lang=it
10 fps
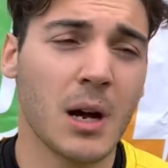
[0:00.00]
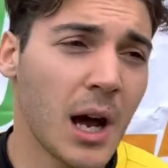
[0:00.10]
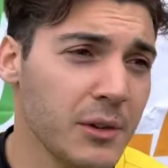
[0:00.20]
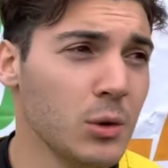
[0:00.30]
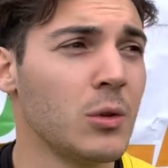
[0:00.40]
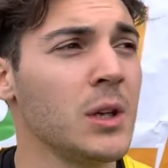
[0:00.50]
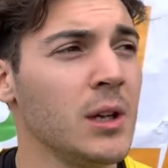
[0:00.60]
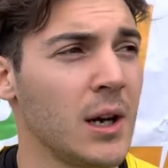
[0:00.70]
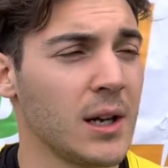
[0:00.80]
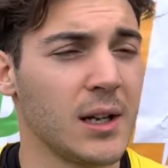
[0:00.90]
Bravi
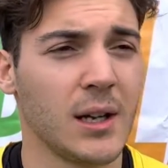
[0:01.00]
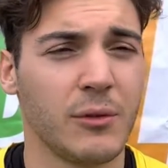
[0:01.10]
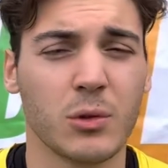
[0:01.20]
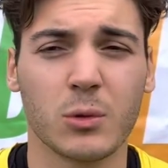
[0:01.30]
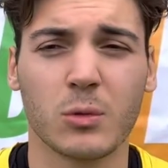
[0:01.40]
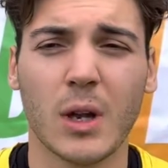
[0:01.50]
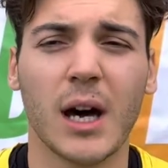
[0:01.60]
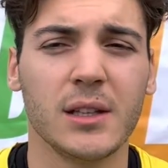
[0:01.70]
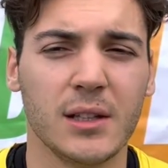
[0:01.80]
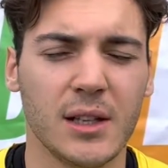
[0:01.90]
noi, anche
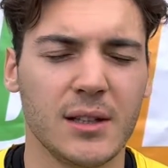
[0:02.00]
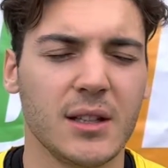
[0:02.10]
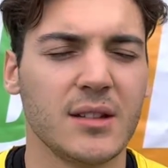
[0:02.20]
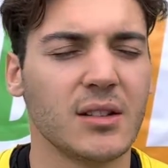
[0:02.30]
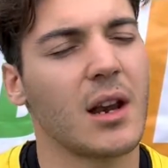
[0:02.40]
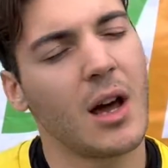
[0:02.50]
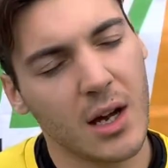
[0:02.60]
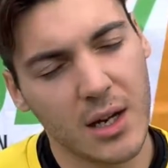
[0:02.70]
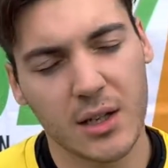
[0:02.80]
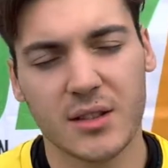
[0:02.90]
fortunati nell'indirizzarla
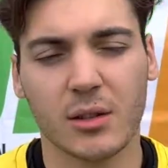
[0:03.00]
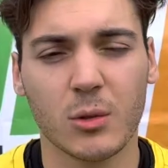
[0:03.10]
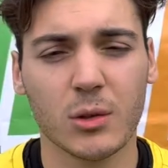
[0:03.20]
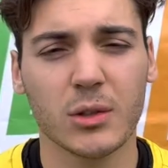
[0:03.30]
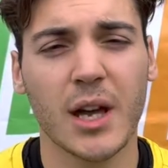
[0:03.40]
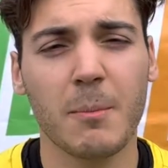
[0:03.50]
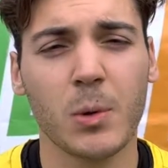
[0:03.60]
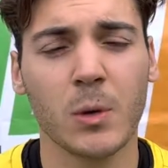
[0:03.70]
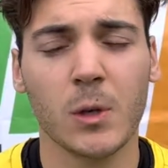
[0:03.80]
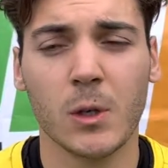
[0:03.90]
anche nel secondo tempo